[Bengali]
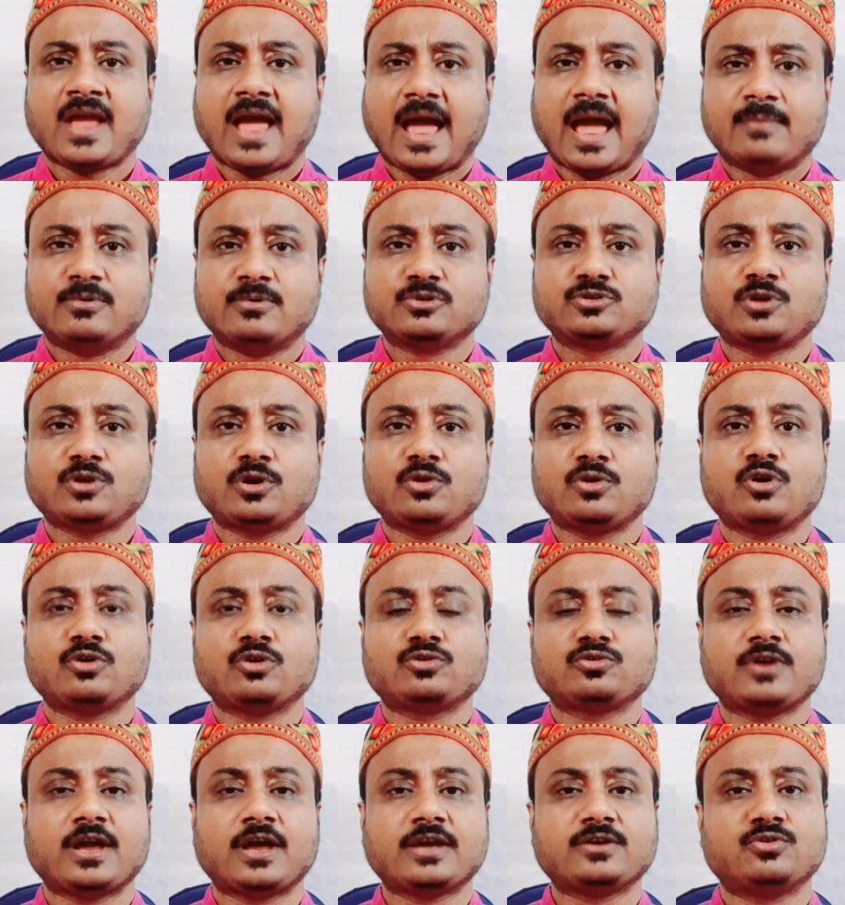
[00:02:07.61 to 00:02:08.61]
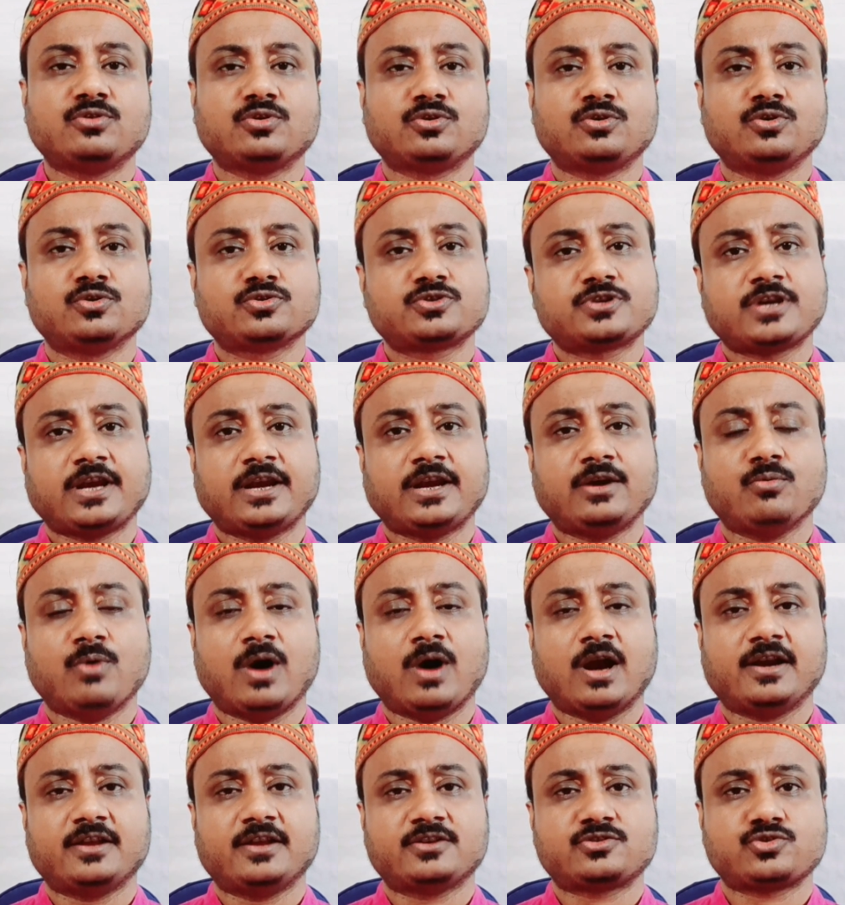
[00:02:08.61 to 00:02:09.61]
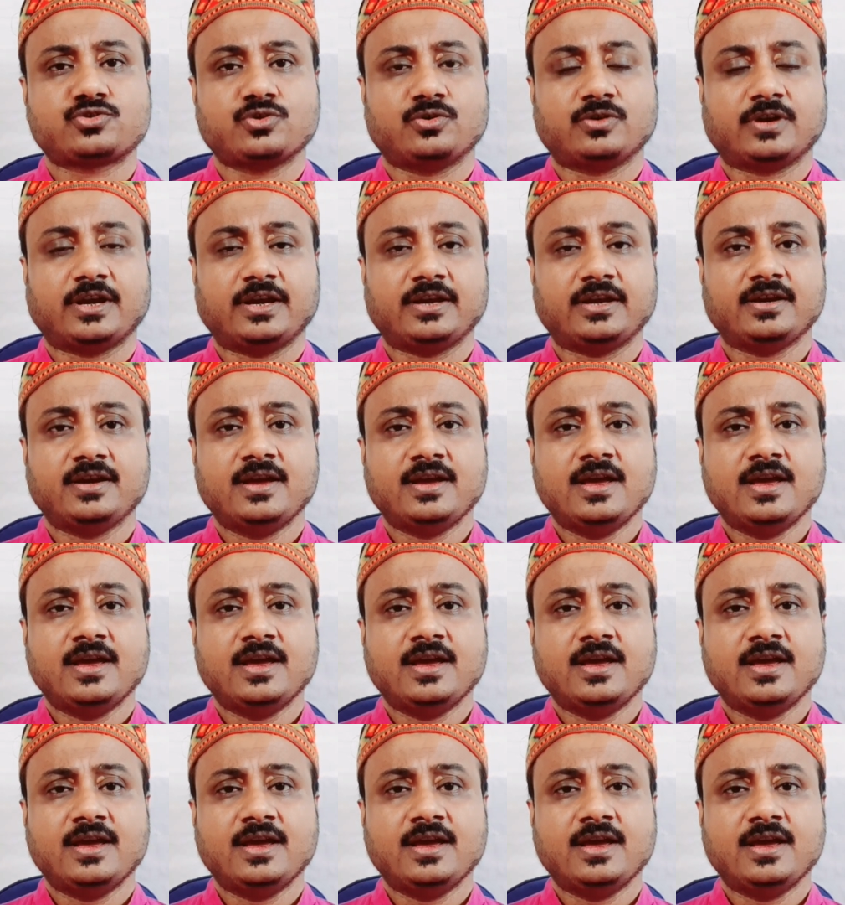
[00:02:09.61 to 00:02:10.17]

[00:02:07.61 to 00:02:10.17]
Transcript: এমনতর ঘটনাই ঘটলো সেন ওয়ার্নের সঙ্গে